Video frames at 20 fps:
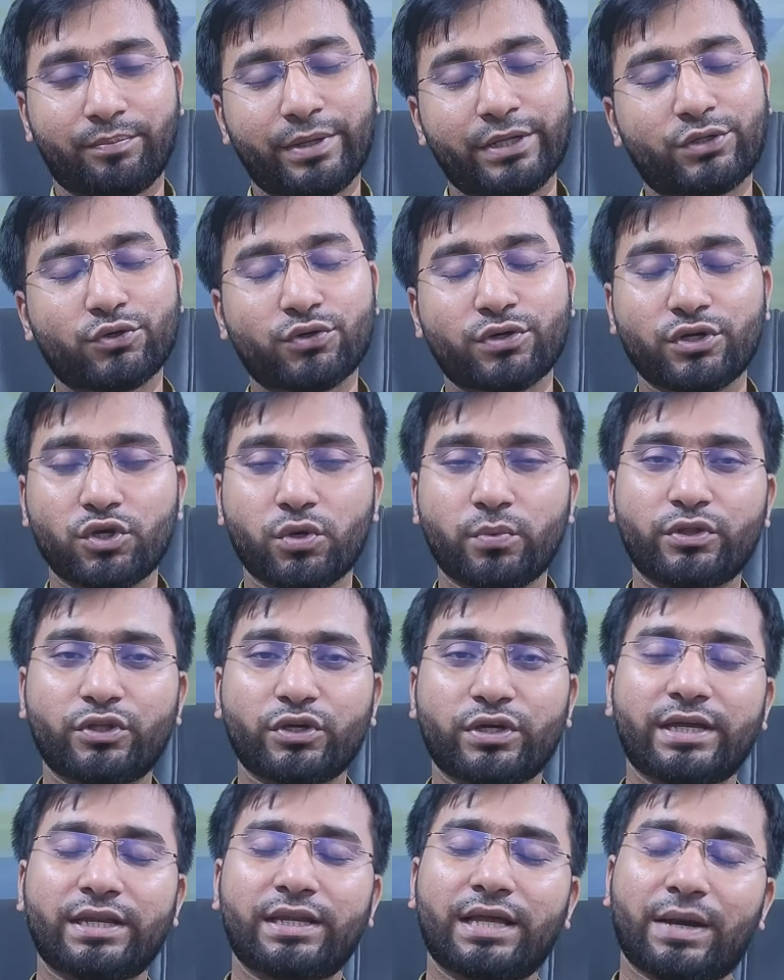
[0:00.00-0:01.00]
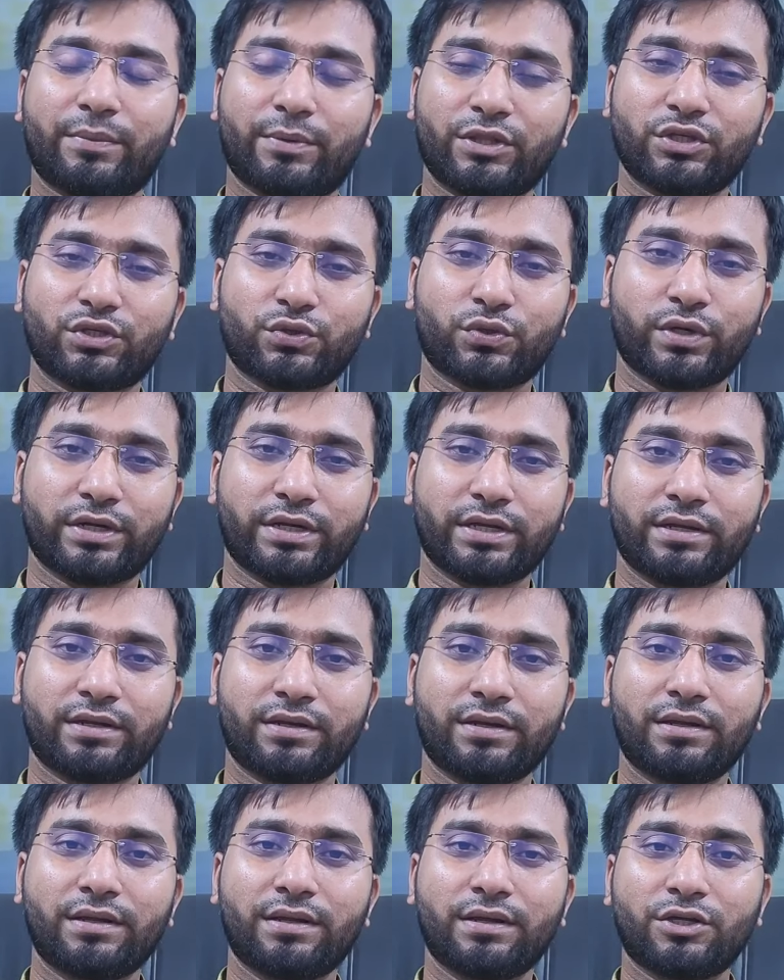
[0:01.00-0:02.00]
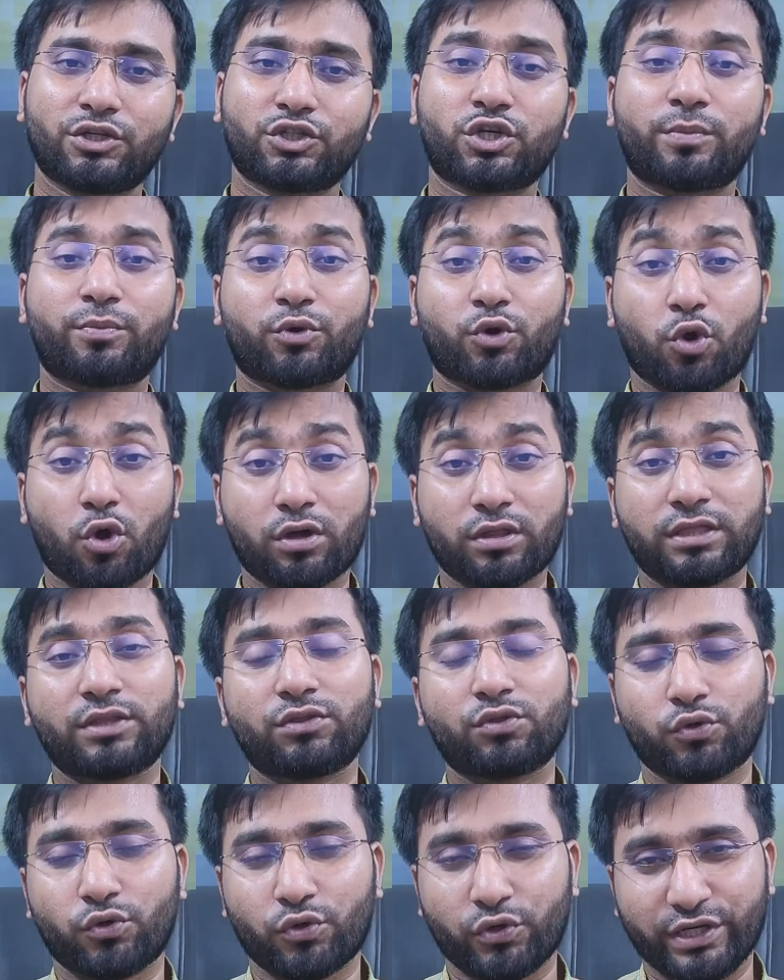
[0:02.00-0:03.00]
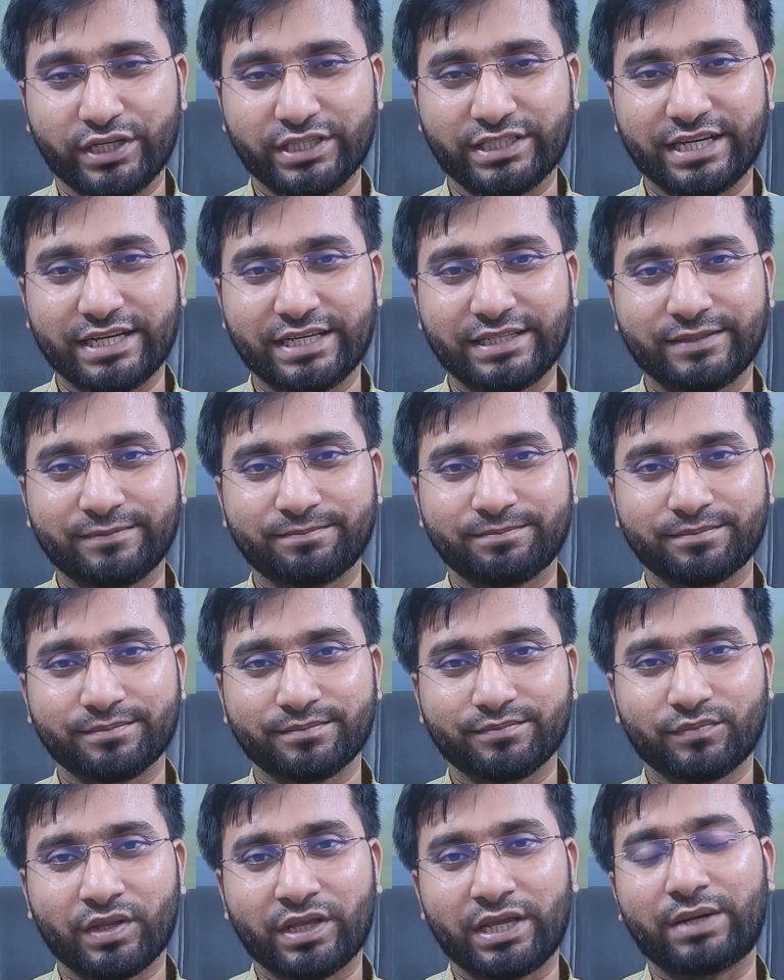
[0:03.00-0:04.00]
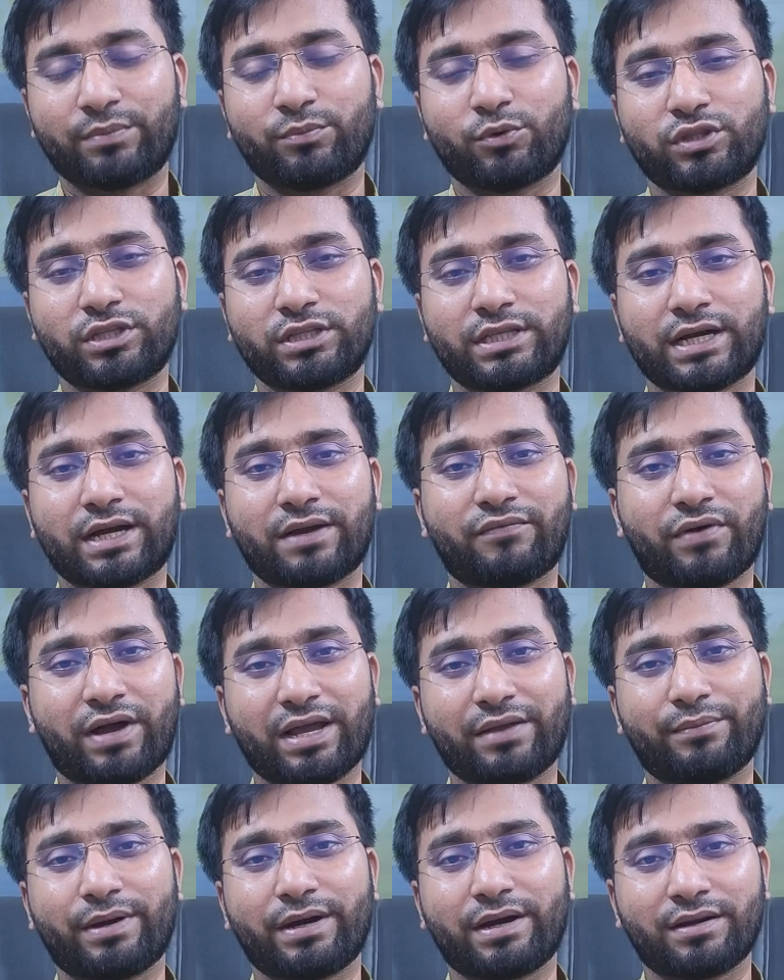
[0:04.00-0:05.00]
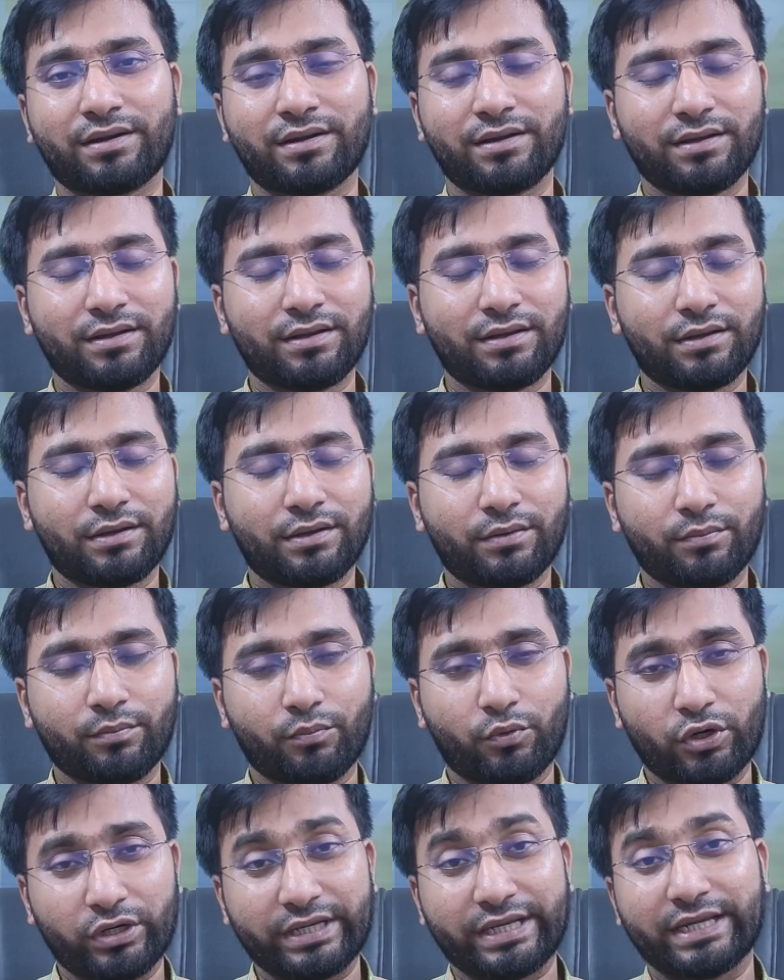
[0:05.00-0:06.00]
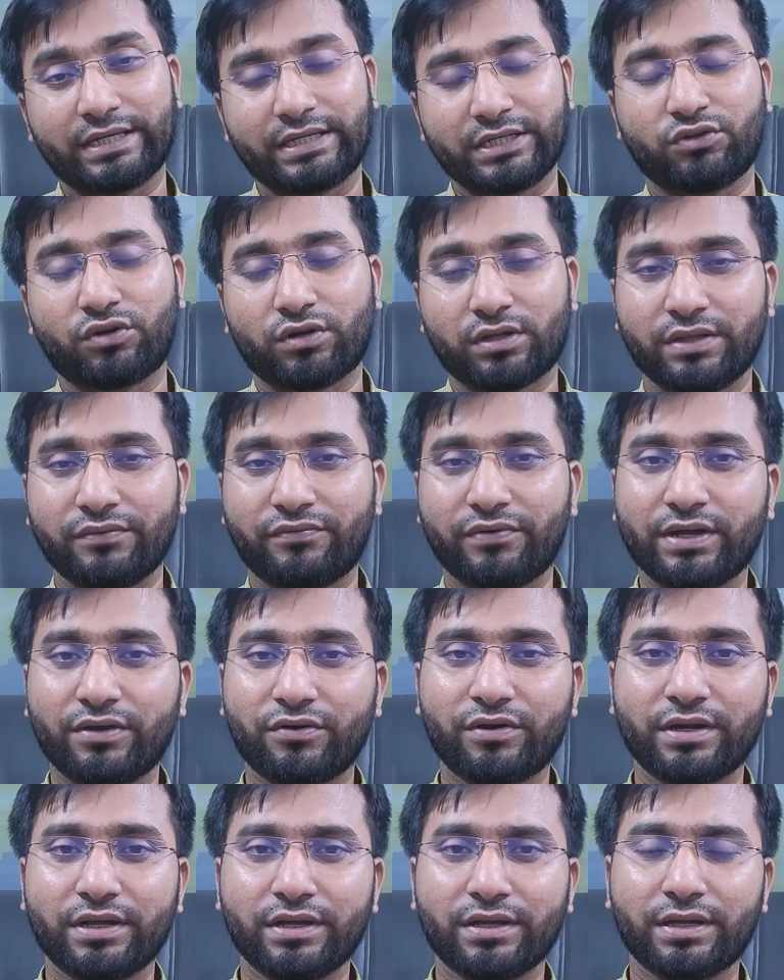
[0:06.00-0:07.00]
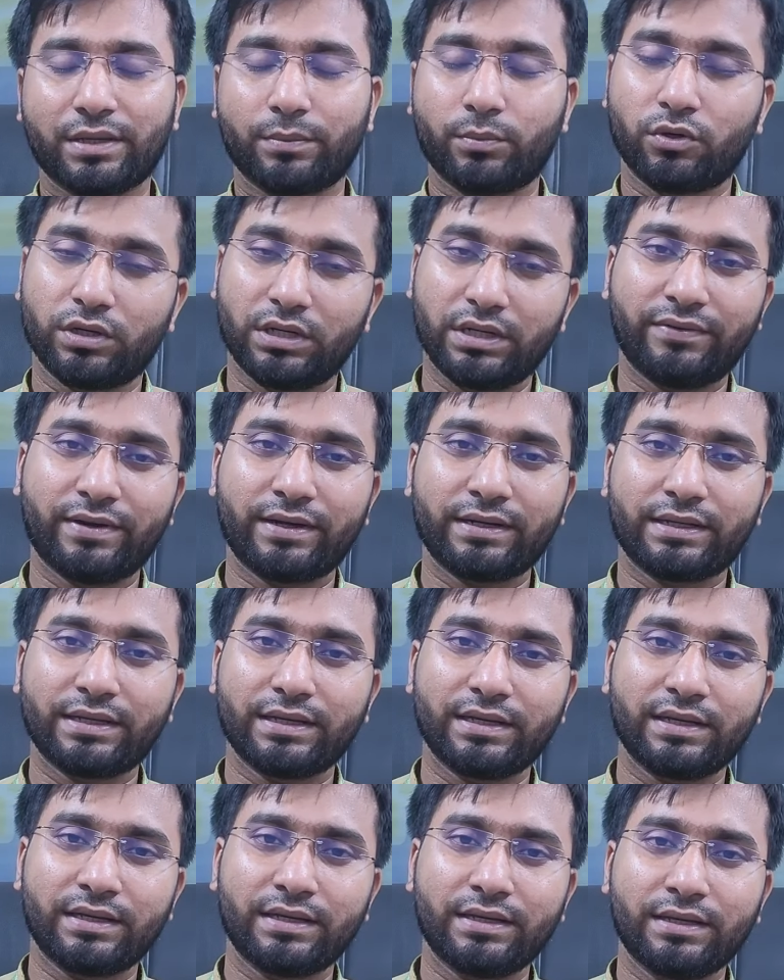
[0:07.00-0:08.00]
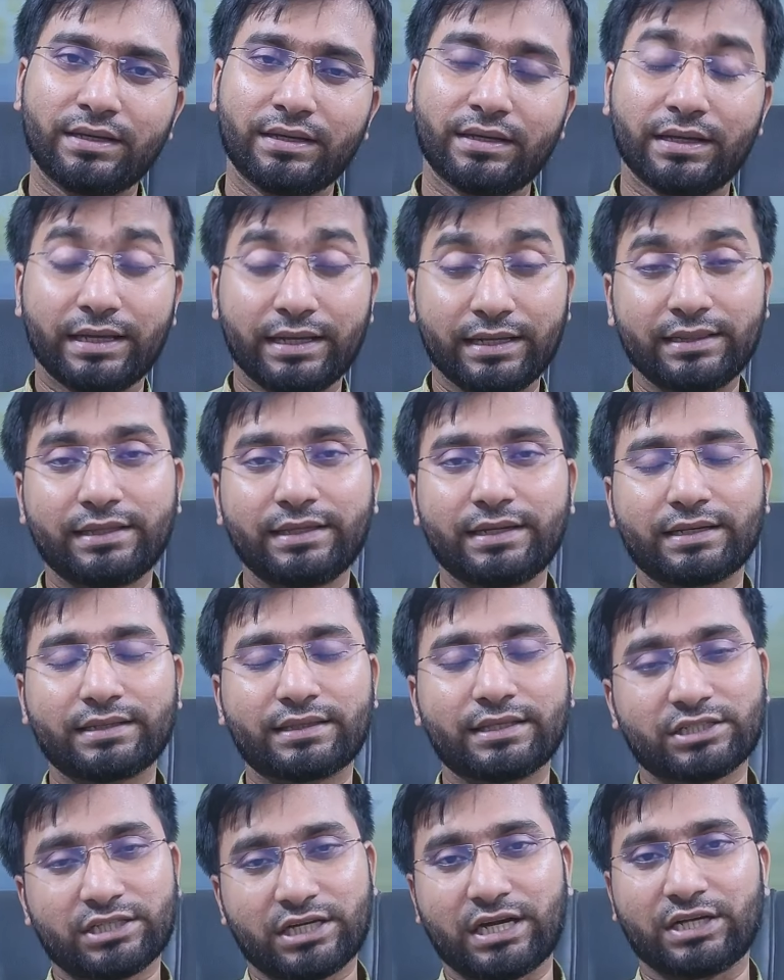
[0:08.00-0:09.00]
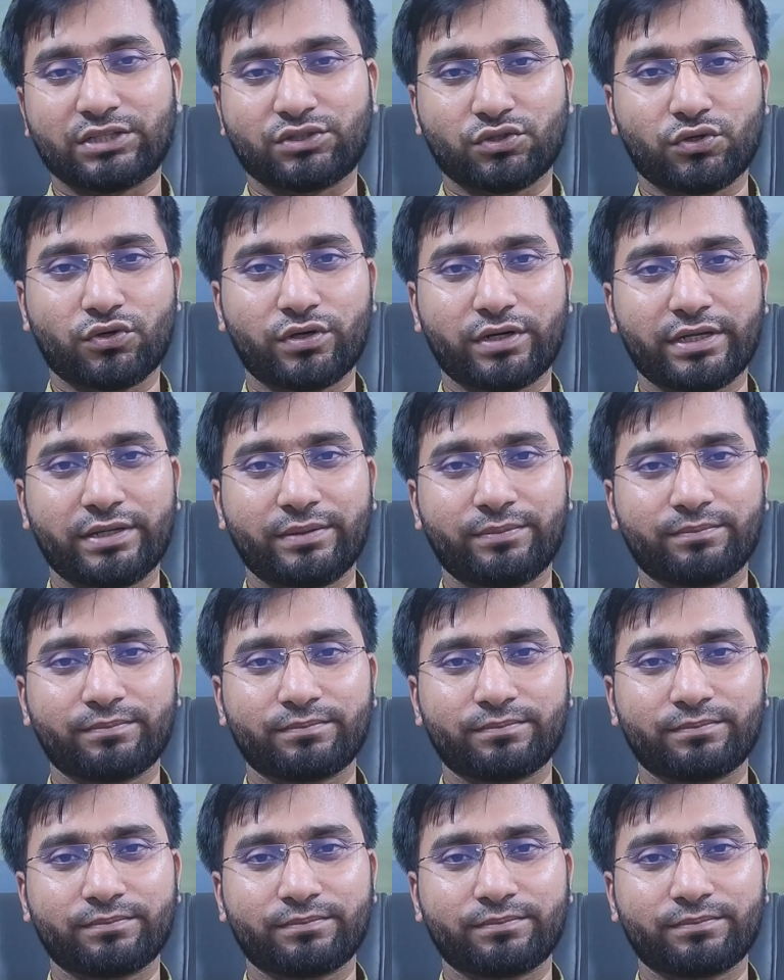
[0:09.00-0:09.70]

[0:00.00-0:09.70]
বিটরুট নিয়মিত খেলে আমাদের শরীরের সব টক্সিন দূর হয়ে যায় এর মধ্যে থাকা ফাইবার বডিকে ডিটক্সিফাই করে এবং লিভারকে হেলদি রাখতে সাহায্য করে